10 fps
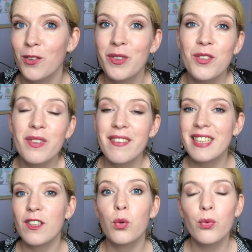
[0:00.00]
Donc si vous
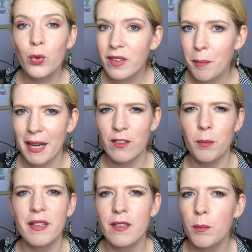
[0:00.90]
avez été confronté par
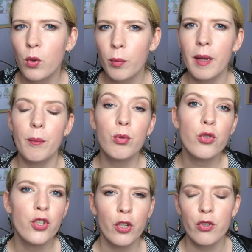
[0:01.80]
exemple à ces problèmes
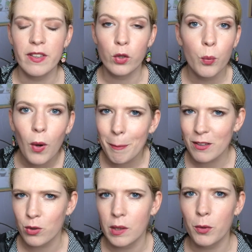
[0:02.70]
plus jeunes, je sais que moi
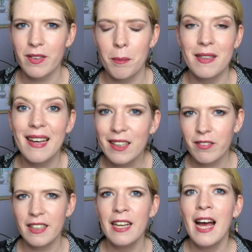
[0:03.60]
personnellement ça m'est
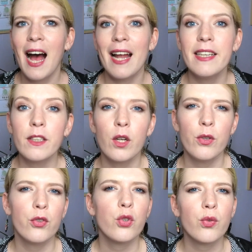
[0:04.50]
arrivé à
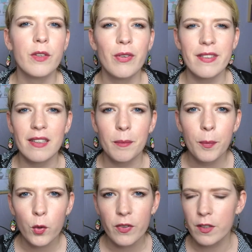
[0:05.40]
l'école de se retrouver face à des
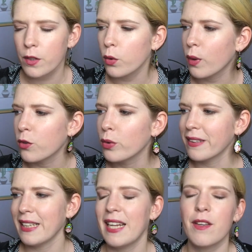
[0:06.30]
professeurs ou à
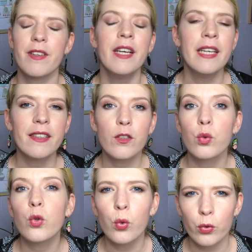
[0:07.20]
d'autres élèves qui
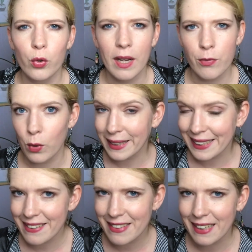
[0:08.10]
sont contre la foi
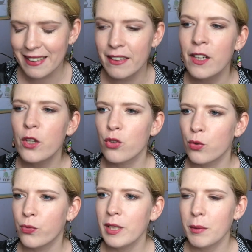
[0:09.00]
chrétienne,
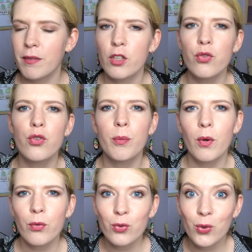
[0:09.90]
ce film il va
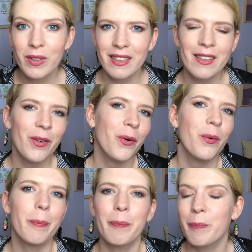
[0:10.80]
justement vous donner
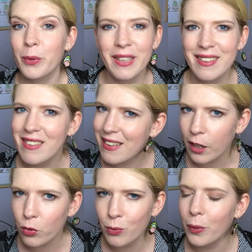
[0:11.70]
euh, peut-être des
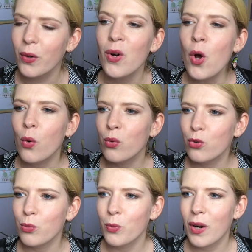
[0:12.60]
arguments ou
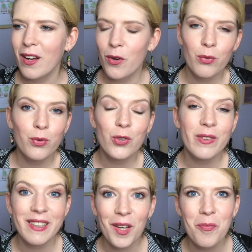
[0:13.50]
du moins euh, vous vous
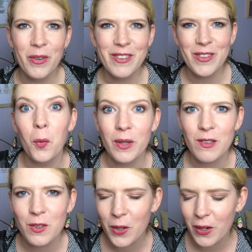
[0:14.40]
sentirez moins, moins
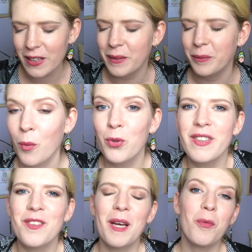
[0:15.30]
seul. En plus
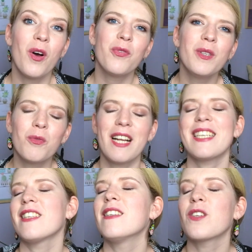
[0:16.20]
c'est vraiment un film voilà,
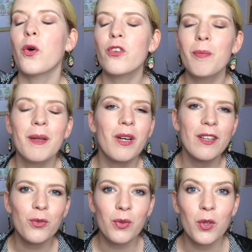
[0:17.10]
qui transmet
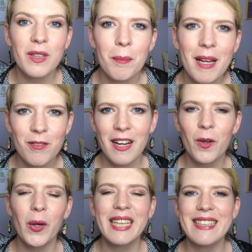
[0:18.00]
voilà, tout ce que des belles
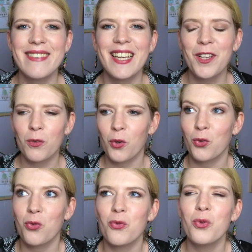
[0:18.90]
valeurs chrétiennes donc
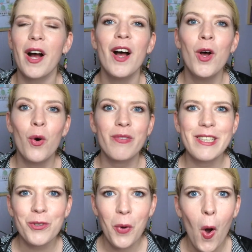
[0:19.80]
quand on le voit on
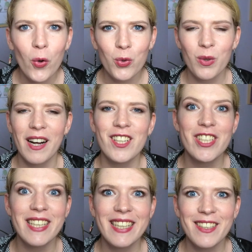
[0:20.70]
n'est que
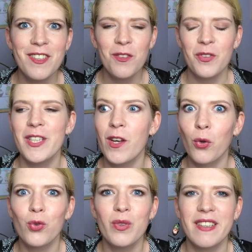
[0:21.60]
encouragé, édifié,
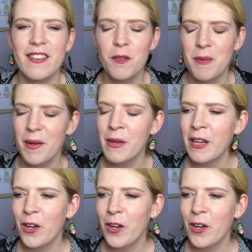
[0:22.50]
enthousiasmé.